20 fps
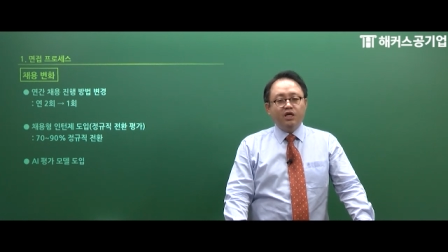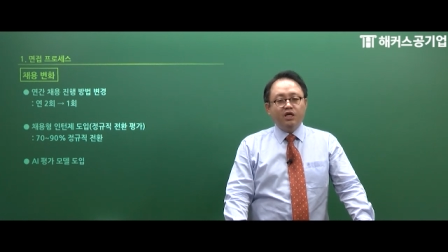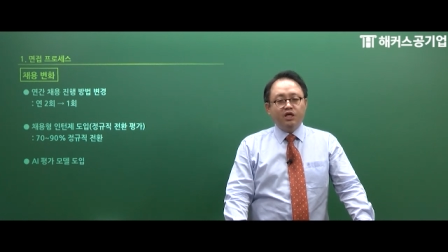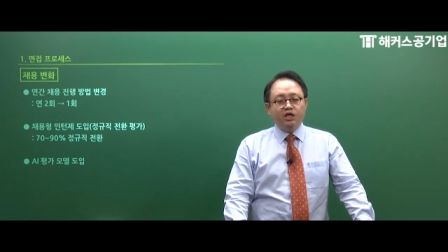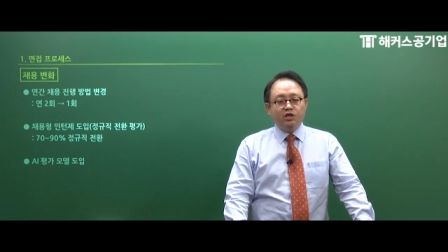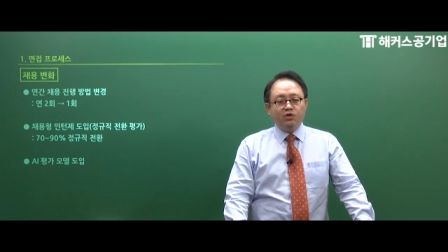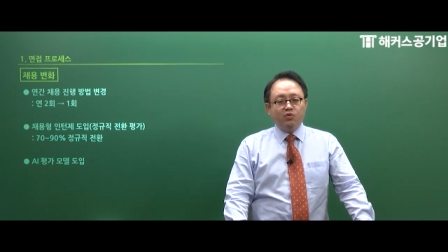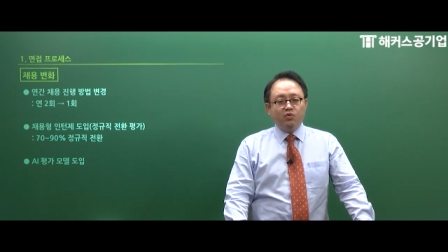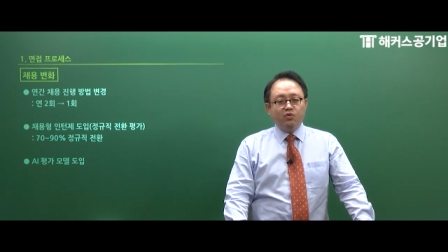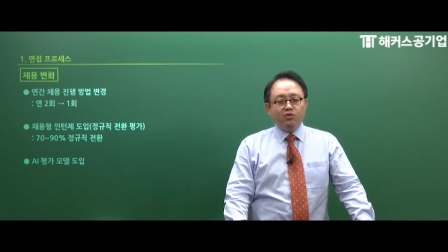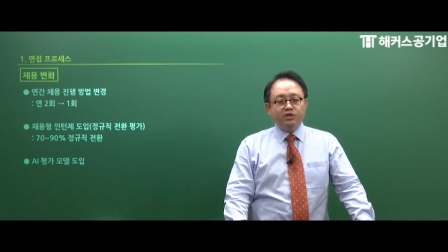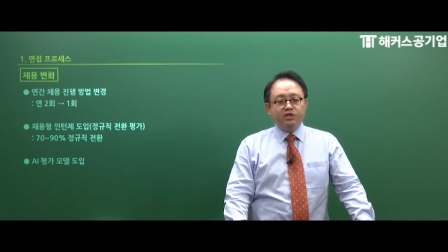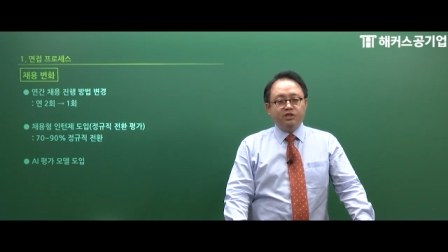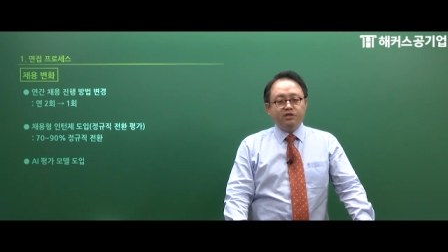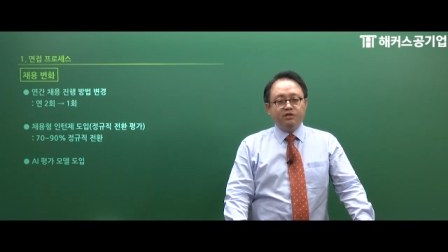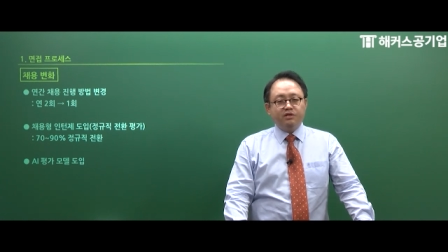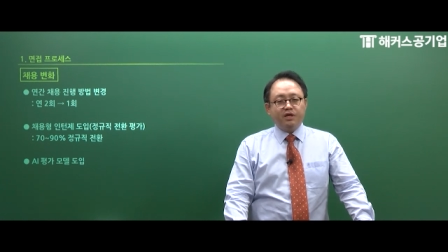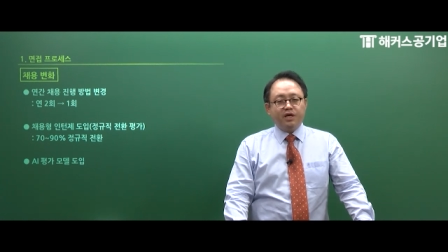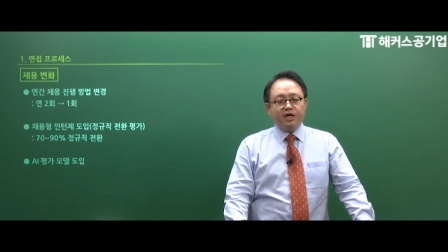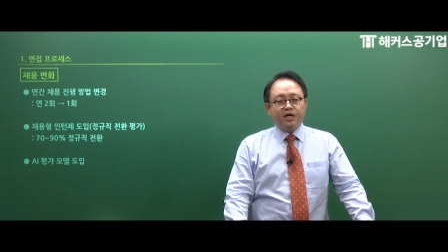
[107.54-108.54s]

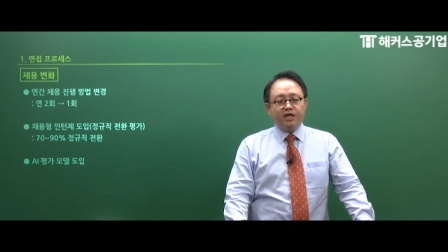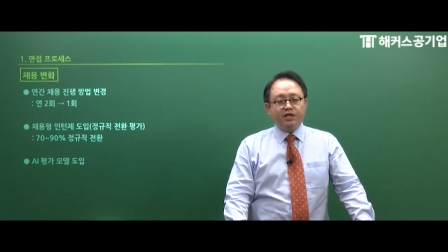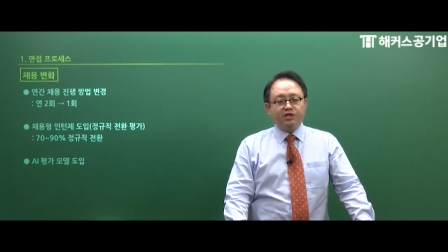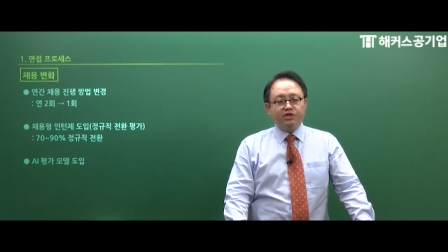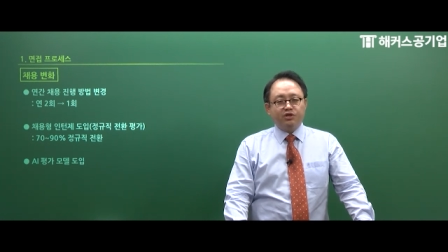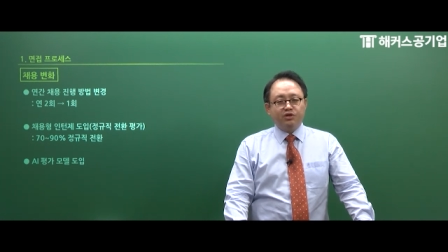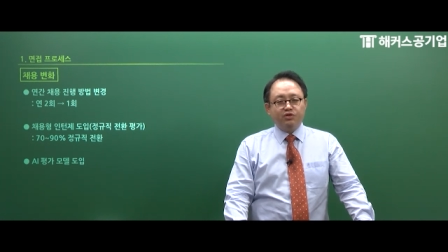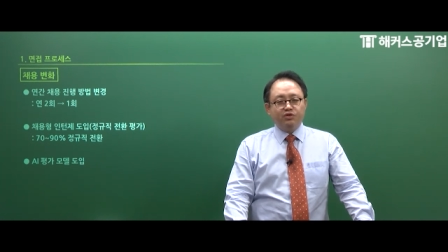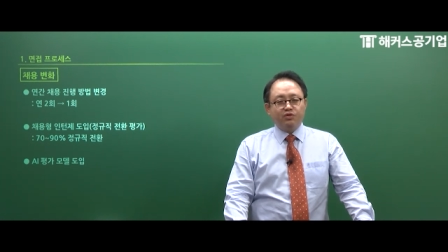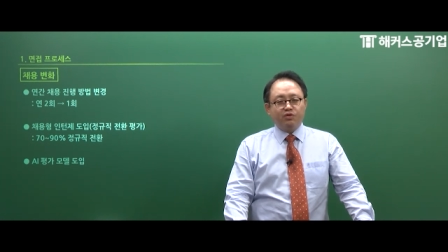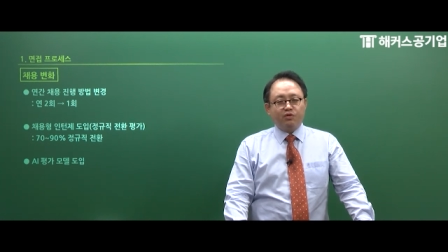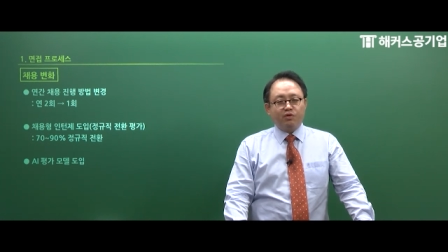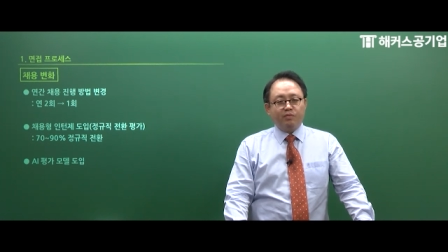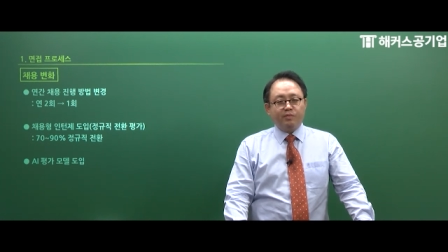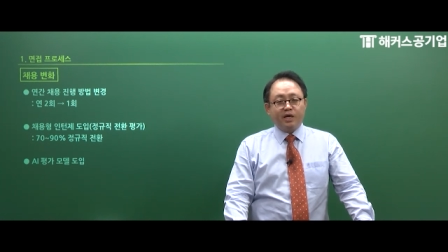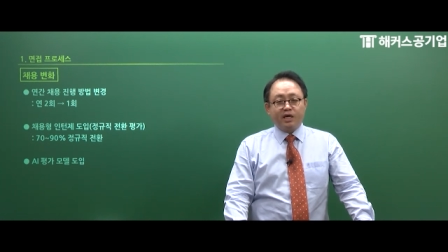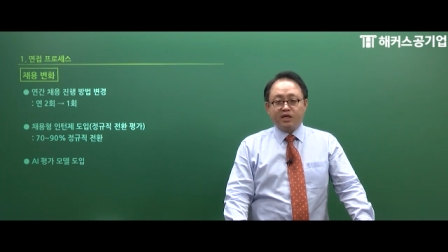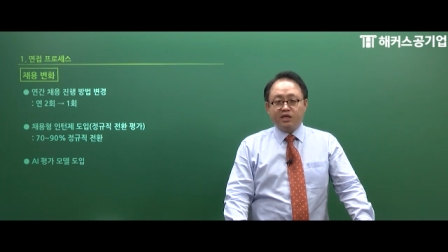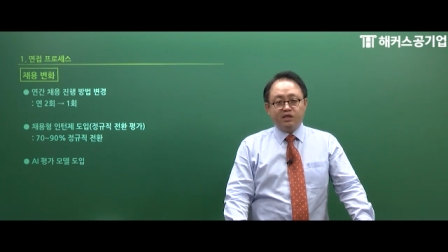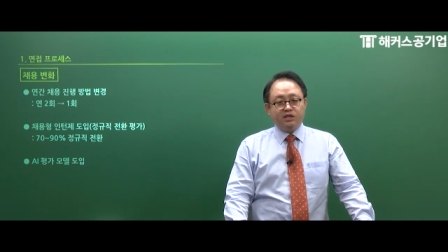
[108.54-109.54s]
인공지능에게 전적으로
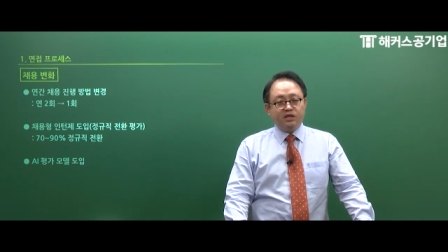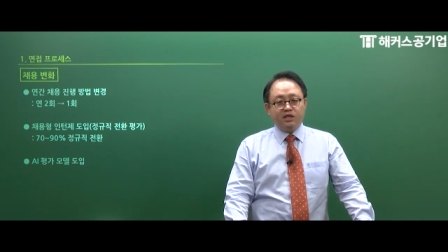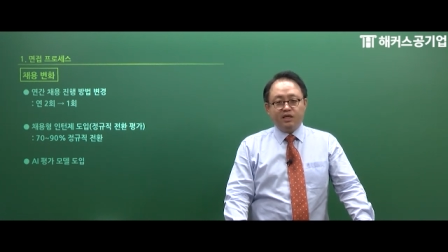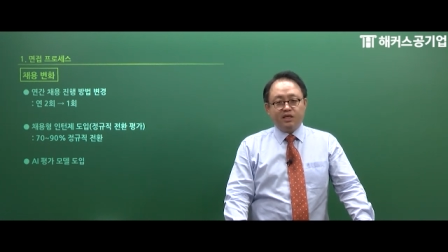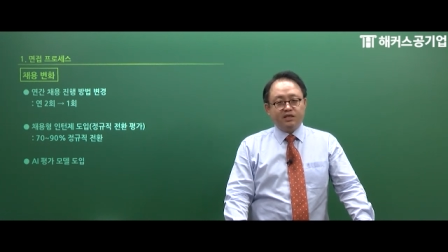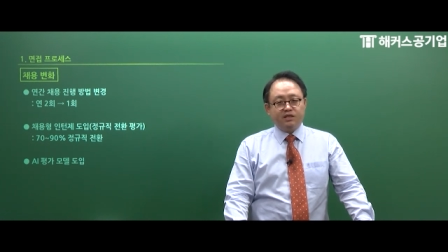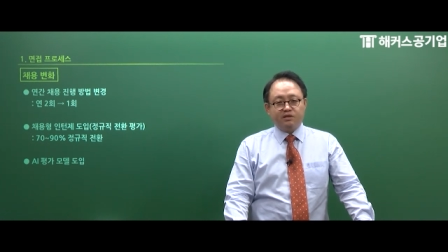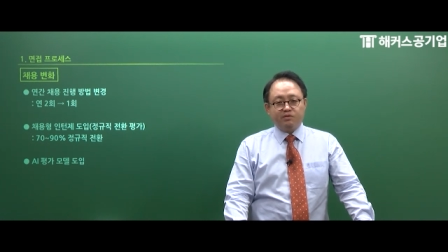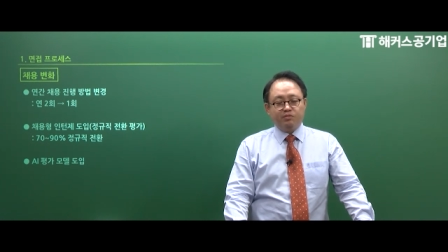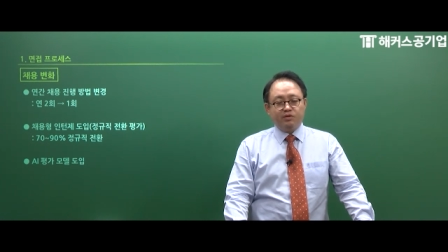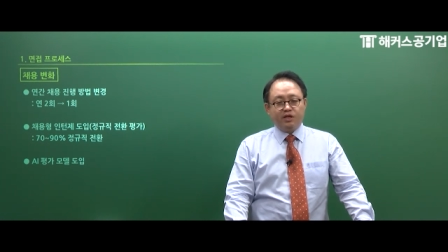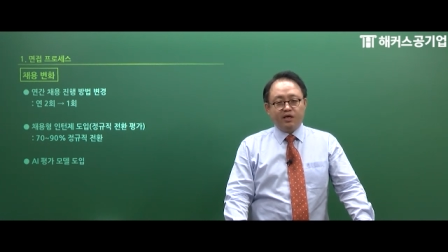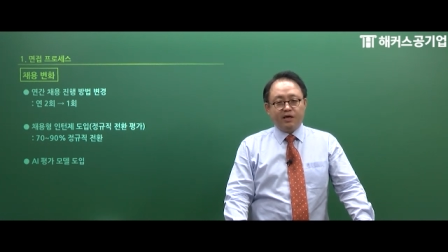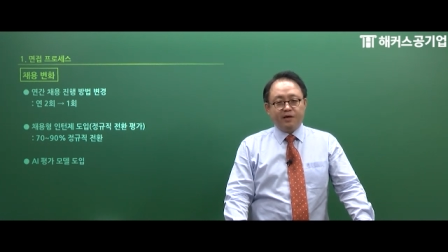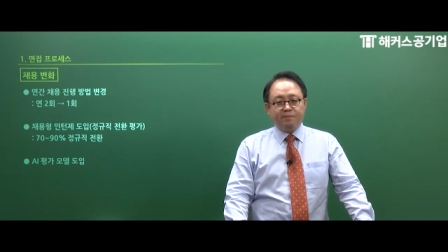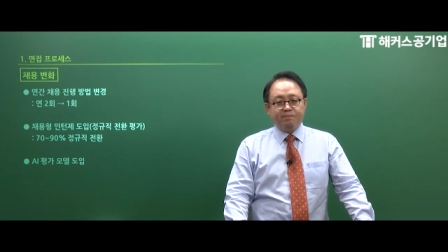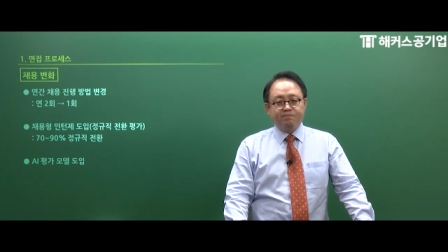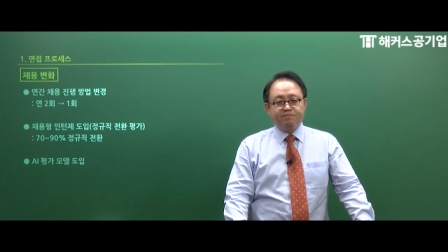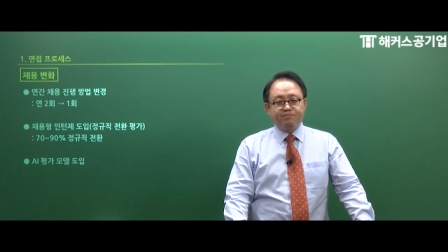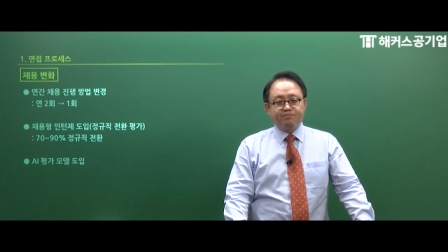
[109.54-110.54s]
맡기지는 않습니다.